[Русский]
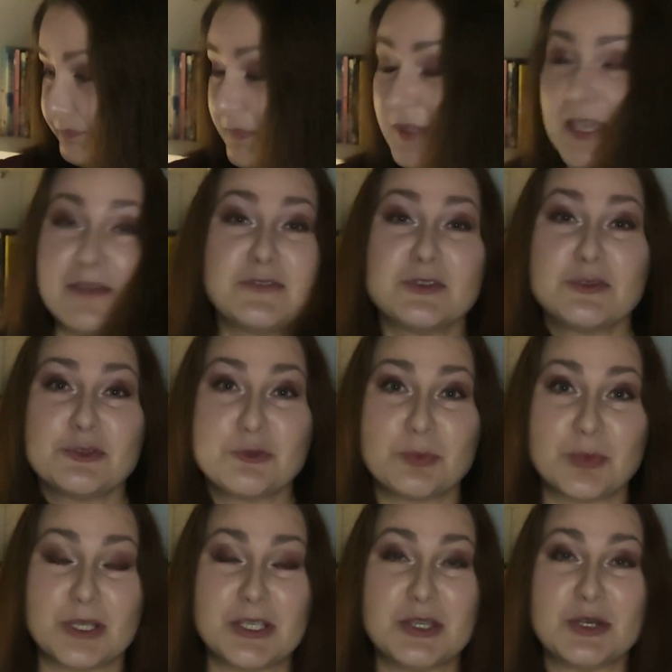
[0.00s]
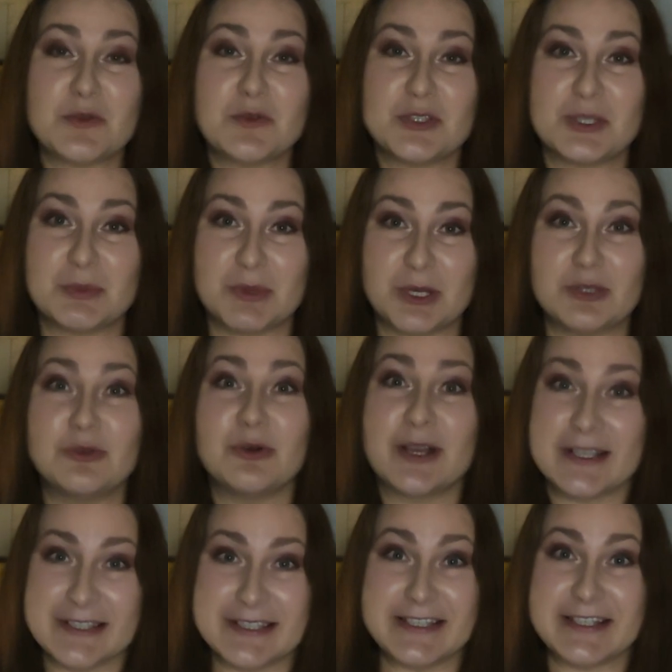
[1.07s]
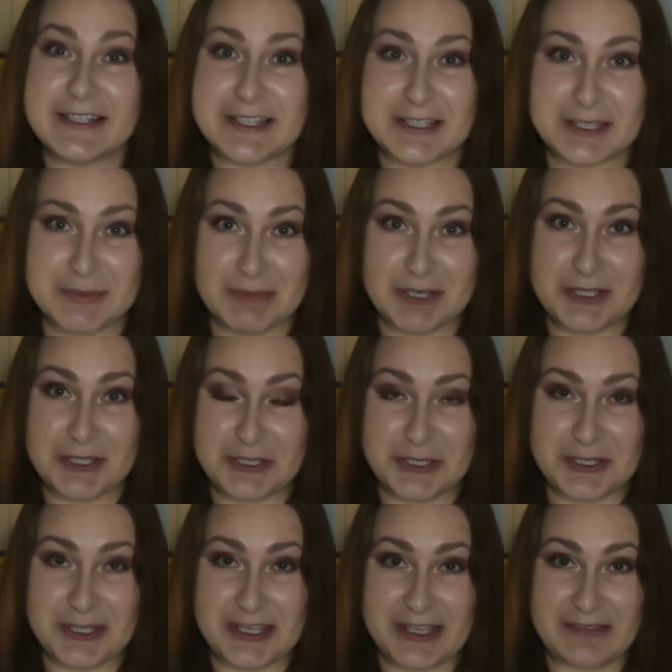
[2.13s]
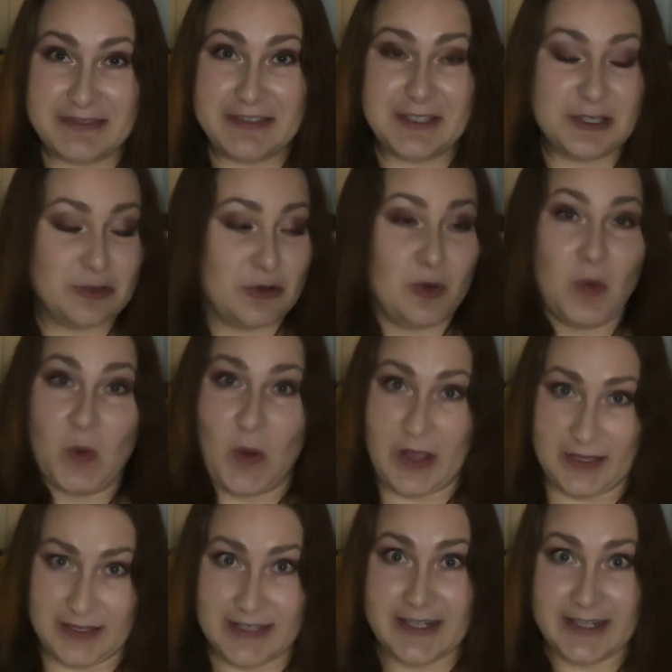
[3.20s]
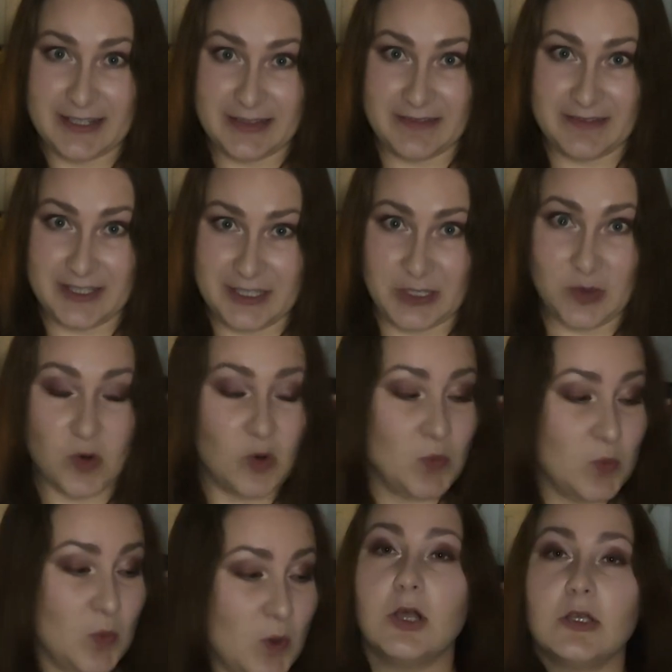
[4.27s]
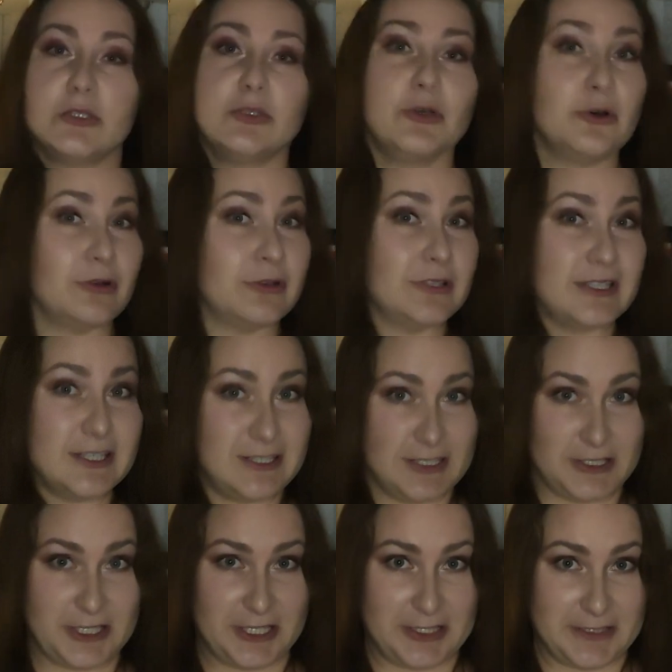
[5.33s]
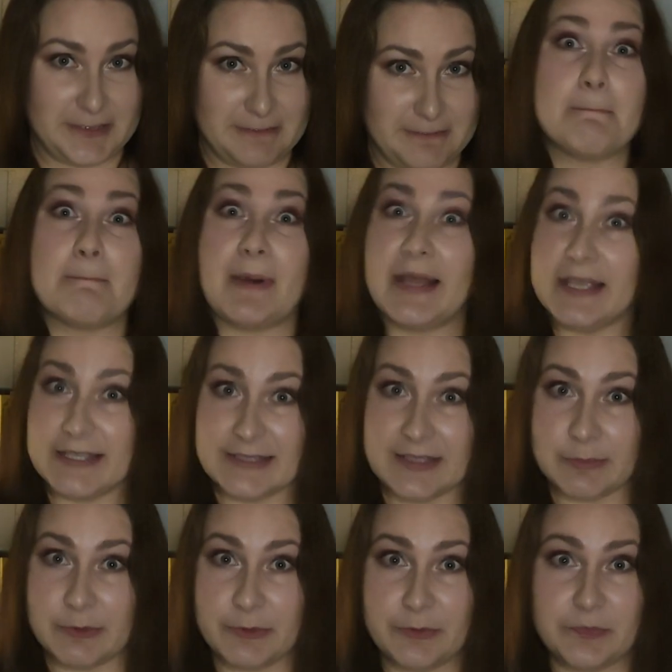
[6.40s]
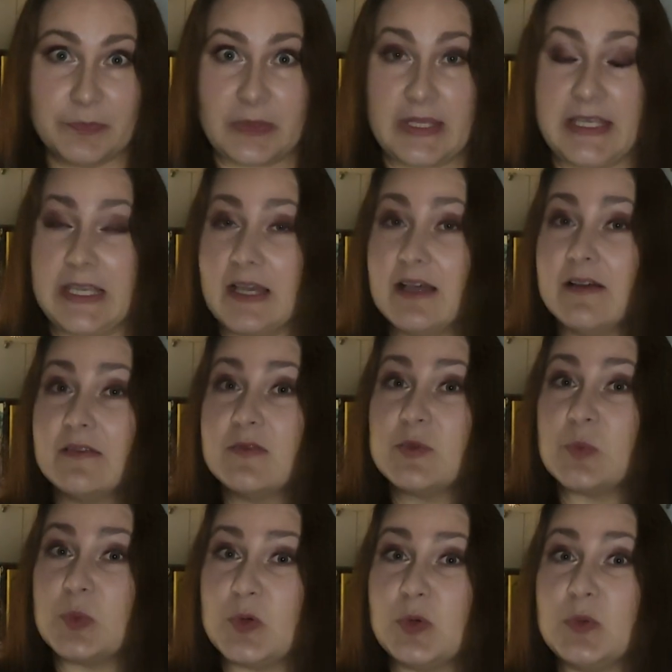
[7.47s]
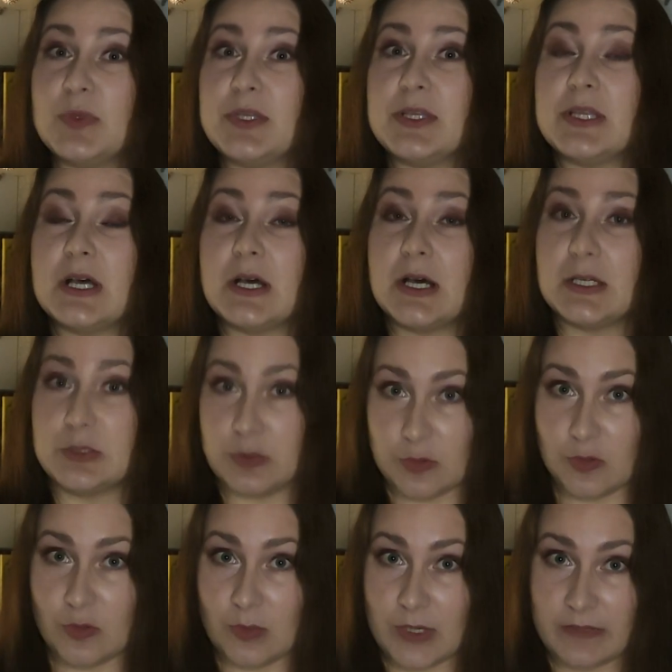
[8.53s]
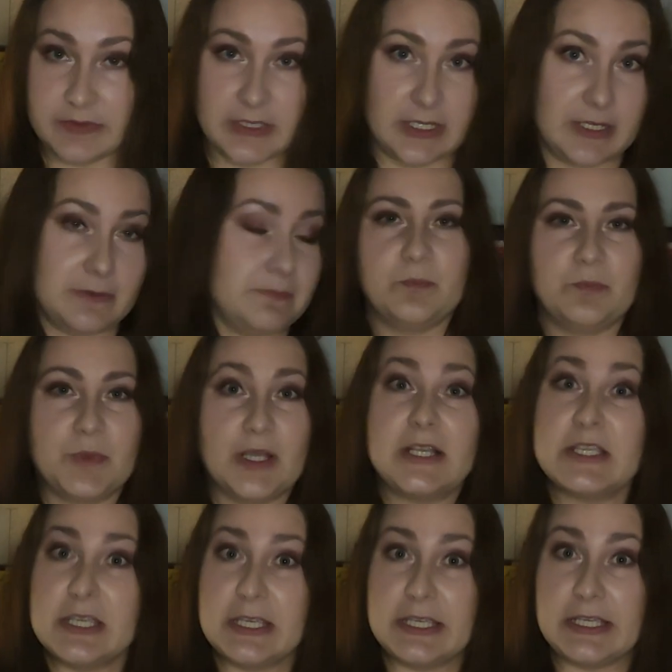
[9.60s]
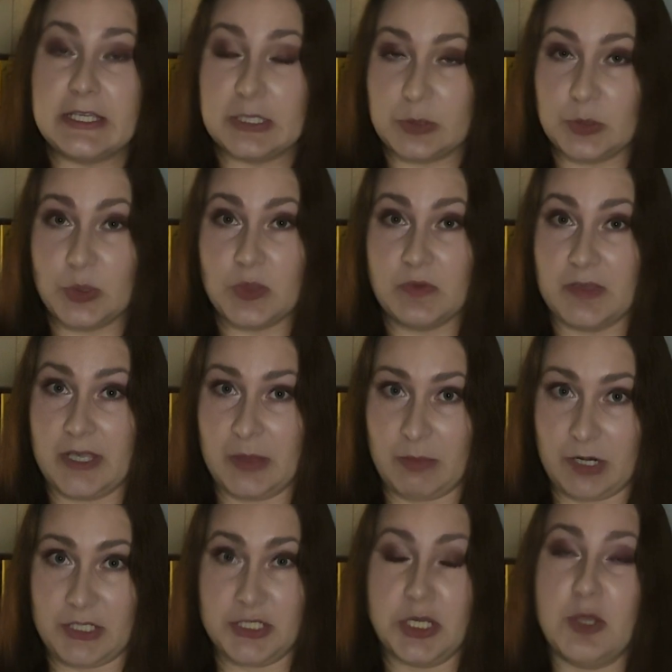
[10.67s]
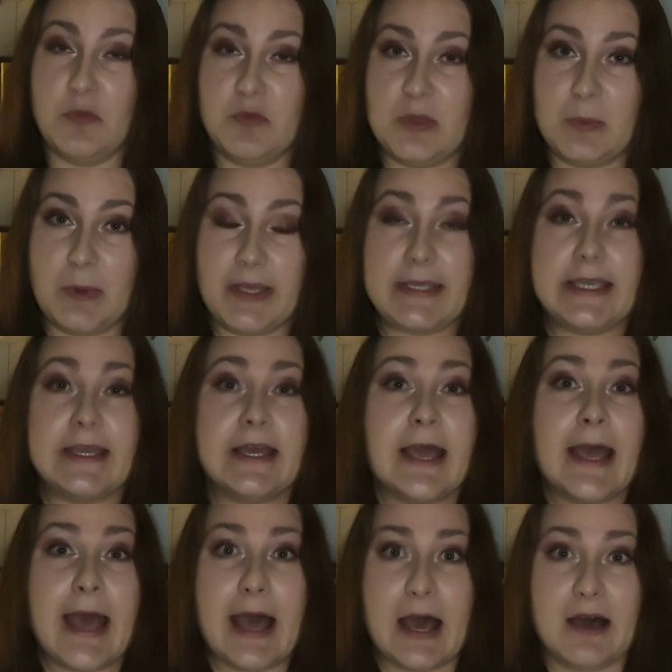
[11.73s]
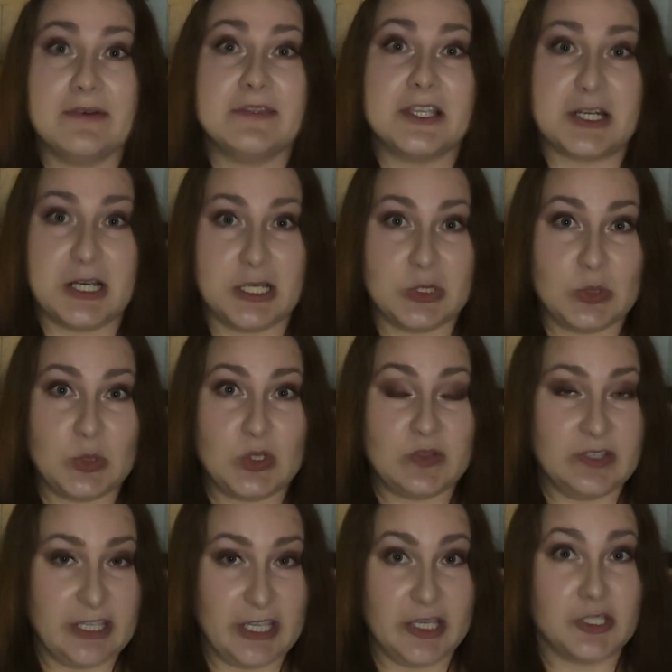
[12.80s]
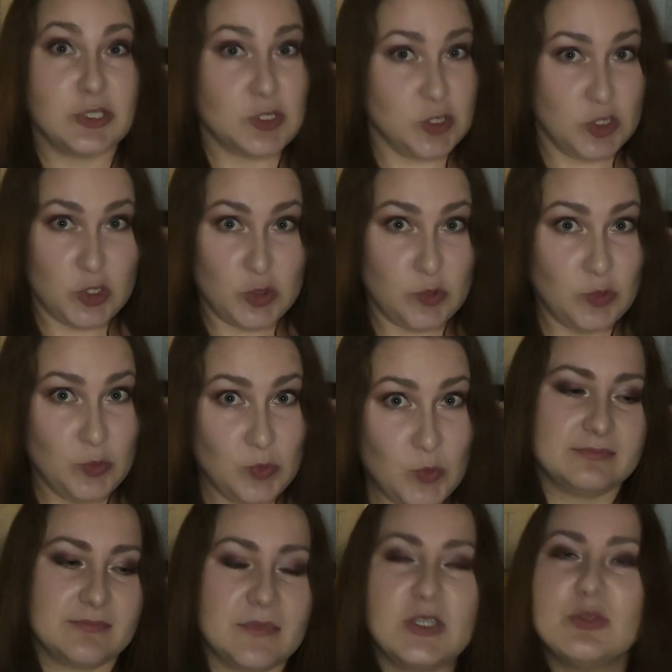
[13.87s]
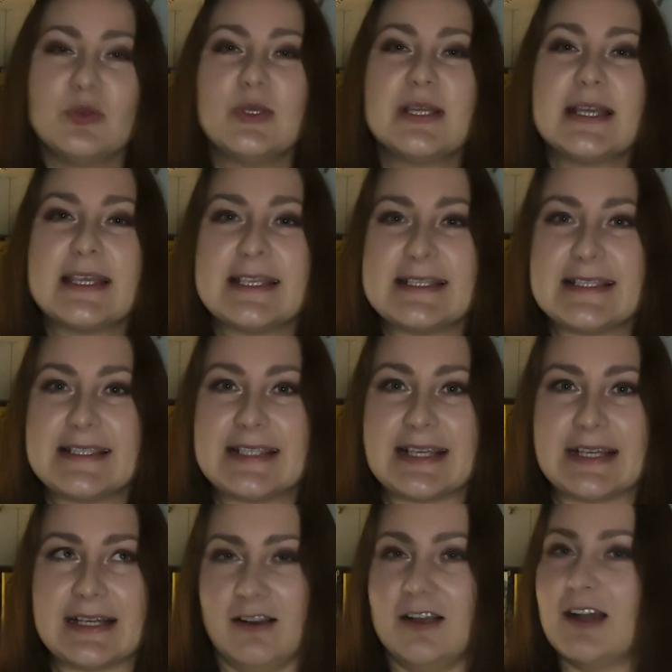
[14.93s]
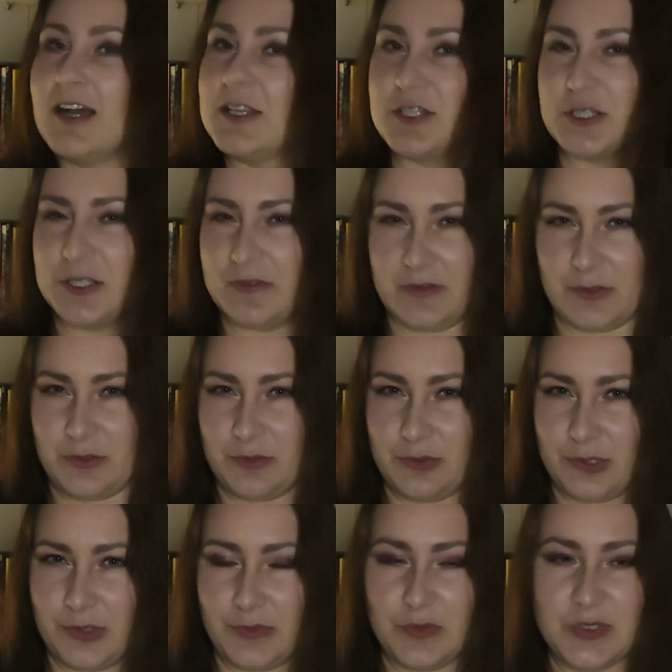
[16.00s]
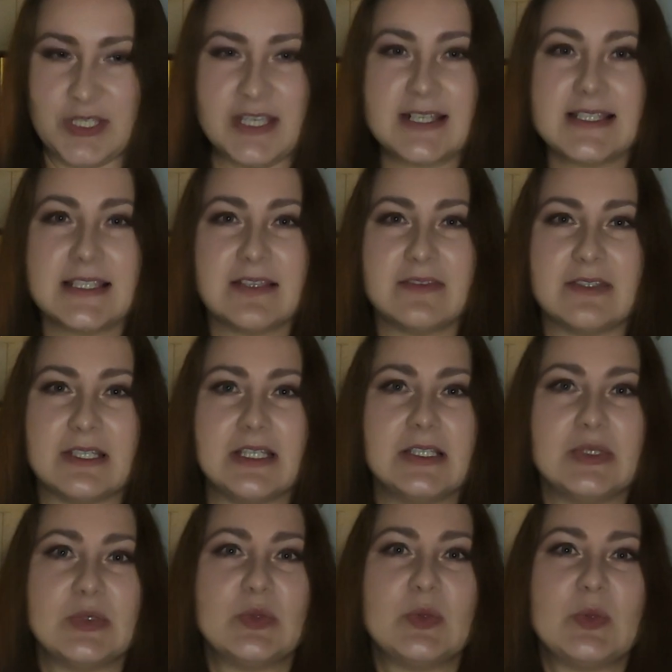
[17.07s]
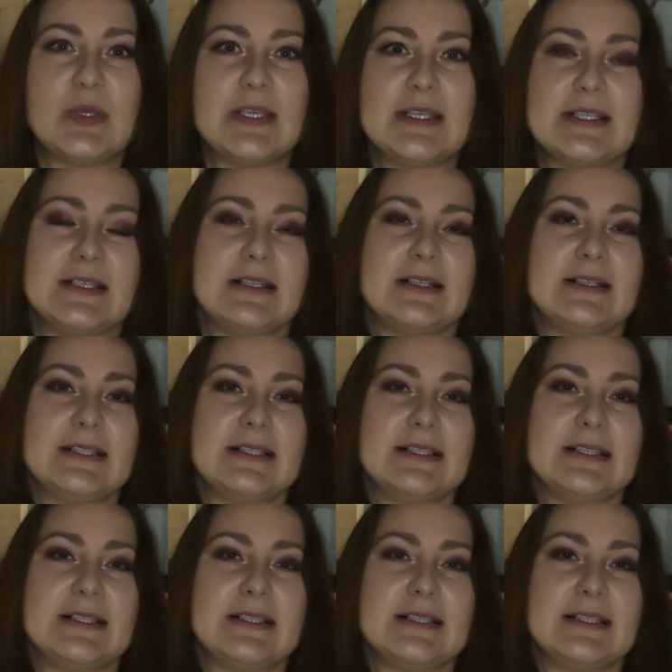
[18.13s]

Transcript: Я все еще планирую в этом году отдельное тематическое видео о цикле целиком, но не сейчас. Поэтому я вспомнила о другом авторе, на книги которого я обращаю внимание, автор которого я ценю, не только из-за качества, что ли, его текстов, да, но и за